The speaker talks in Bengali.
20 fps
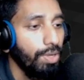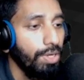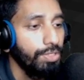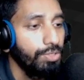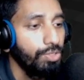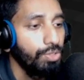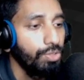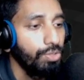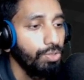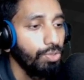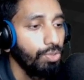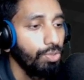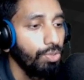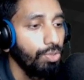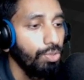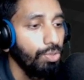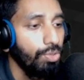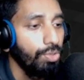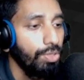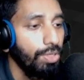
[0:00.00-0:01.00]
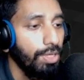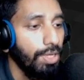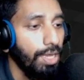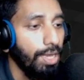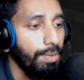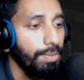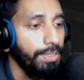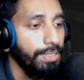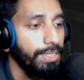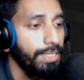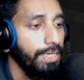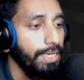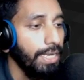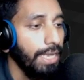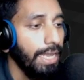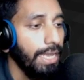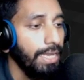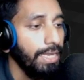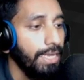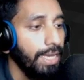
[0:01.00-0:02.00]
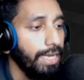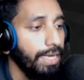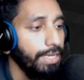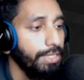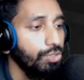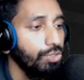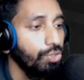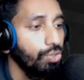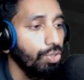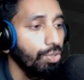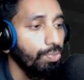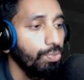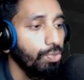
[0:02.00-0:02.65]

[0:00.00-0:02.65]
জন্য আমাদের এইখানে ছোটো মোটো